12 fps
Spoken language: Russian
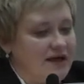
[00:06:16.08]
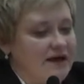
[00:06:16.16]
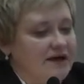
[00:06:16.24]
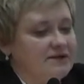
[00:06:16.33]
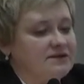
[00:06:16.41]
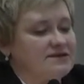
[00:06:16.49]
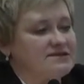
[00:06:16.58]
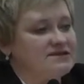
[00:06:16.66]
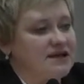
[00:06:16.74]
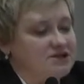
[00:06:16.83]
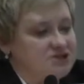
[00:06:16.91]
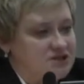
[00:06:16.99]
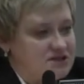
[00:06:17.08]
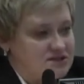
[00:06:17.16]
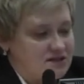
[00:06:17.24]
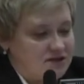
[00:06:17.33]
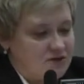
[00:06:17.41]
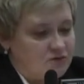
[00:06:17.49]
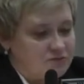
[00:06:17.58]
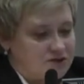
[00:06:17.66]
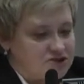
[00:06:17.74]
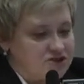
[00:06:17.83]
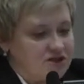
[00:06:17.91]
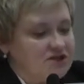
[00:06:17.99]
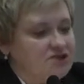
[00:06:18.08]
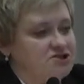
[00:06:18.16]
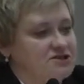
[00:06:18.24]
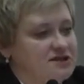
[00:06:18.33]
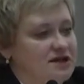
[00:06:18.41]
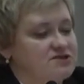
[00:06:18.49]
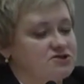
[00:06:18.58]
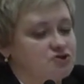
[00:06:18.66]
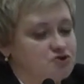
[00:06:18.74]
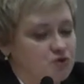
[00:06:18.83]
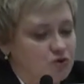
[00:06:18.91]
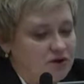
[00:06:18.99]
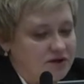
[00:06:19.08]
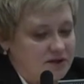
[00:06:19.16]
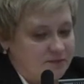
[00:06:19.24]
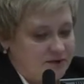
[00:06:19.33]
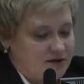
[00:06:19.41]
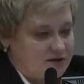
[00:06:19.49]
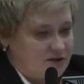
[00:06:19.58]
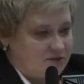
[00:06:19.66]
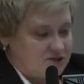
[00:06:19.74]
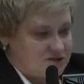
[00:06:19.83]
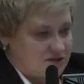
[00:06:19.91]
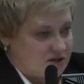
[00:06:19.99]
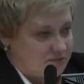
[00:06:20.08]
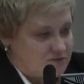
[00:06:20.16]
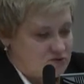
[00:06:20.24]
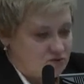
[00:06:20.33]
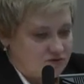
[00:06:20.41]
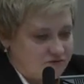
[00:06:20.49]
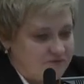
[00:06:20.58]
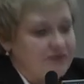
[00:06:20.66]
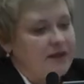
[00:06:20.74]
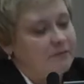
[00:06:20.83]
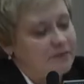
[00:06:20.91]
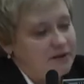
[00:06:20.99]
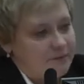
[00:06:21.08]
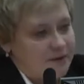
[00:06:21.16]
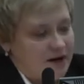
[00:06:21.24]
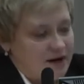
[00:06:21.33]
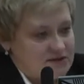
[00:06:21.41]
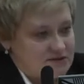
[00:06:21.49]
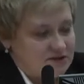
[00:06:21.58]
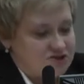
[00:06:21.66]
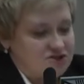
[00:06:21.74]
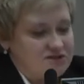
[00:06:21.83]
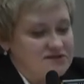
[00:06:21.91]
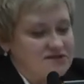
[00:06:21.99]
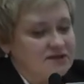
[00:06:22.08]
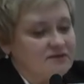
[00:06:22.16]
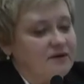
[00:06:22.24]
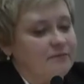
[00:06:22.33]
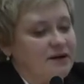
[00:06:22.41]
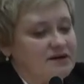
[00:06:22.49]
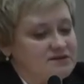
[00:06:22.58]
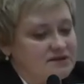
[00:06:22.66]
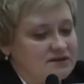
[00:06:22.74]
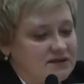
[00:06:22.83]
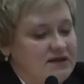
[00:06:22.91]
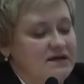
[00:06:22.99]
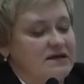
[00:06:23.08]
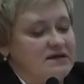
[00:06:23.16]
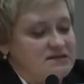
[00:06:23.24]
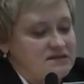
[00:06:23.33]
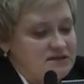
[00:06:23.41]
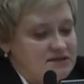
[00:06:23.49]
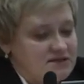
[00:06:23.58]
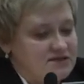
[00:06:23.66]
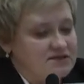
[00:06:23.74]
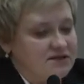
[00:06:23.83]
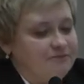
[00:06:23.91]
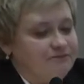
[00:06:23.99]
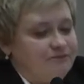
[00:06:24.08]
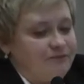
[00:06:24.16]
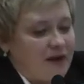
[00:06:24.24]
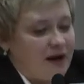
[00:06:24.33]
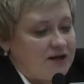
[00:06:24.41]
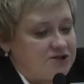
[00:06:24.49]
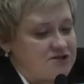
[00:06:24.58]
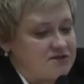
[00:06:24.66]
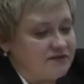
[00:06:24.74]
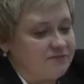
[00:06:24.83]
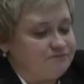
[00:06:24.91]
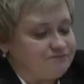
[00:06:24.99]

это значительное уменьшение числа тяжелых гипогликемических эпизодов. Было показано, на 62% снизился количество